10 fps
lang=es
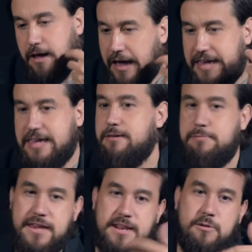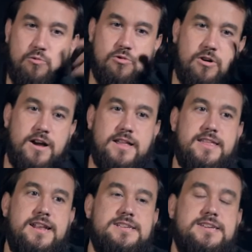Aquí viene uno a
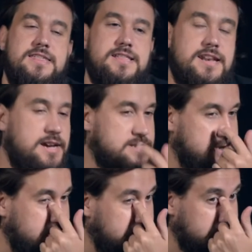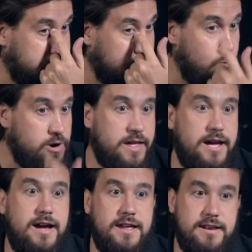tirarse hacia atrás y
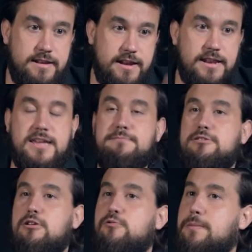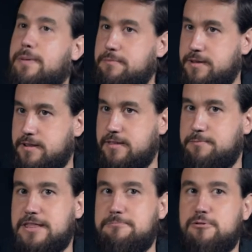recuerda en el Quién mató a Laura Palmer de
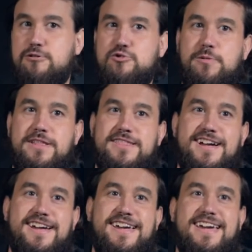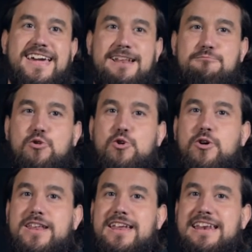principios de los 90 el modo
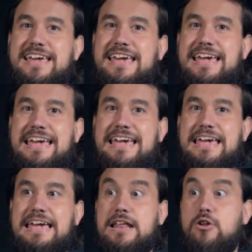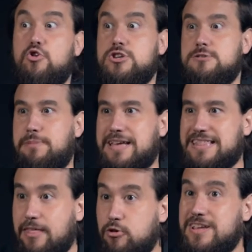en el que los
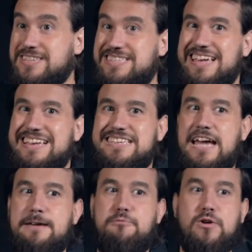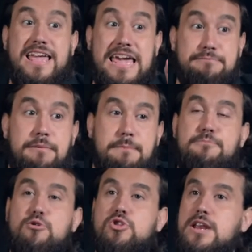espectadores de esa época llamaban
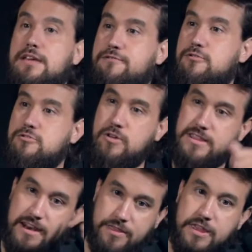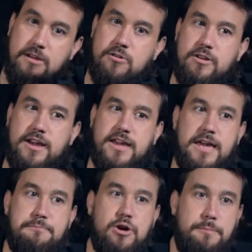por teléfono a Telecinco en
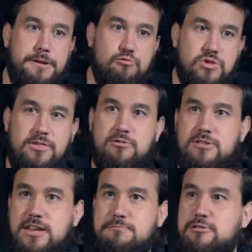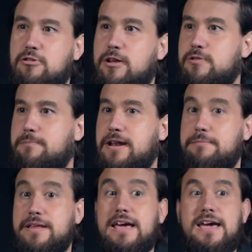aquella época preguntando quién mató a Laura
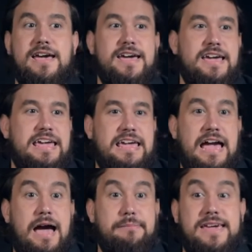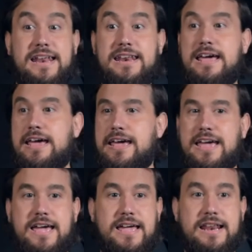Palmer. Eh, habían
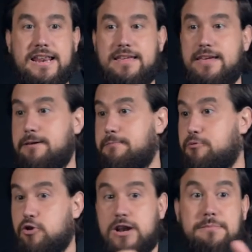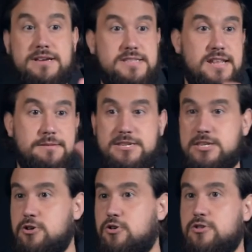eh, programas de
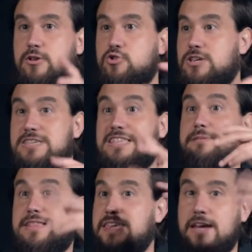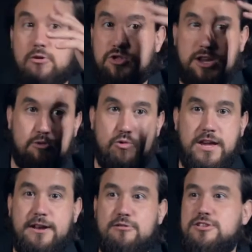televisión en los que se debatía con
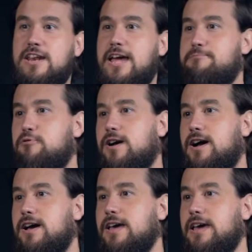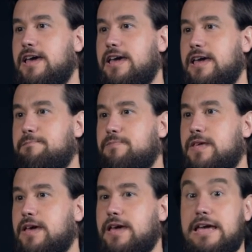tertulianos de la época. Em,
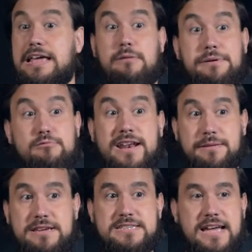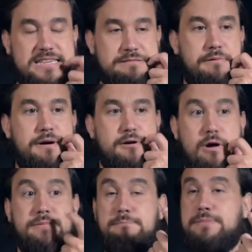eh, había una revista que se llamaba
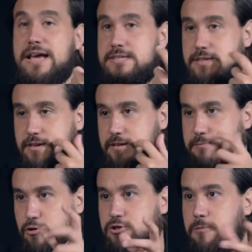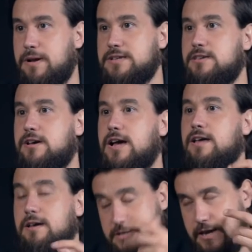Wrapped in Plastic, envuelto en
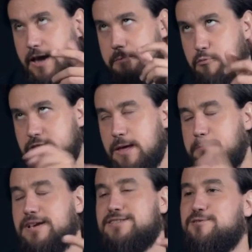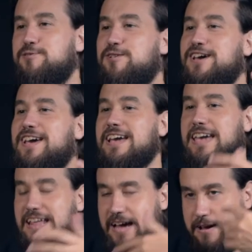plástica, o envuelta en plástico,
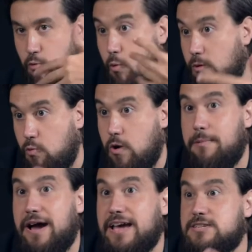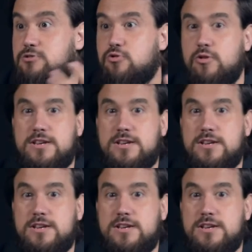que era jugaba a esto, ¿no?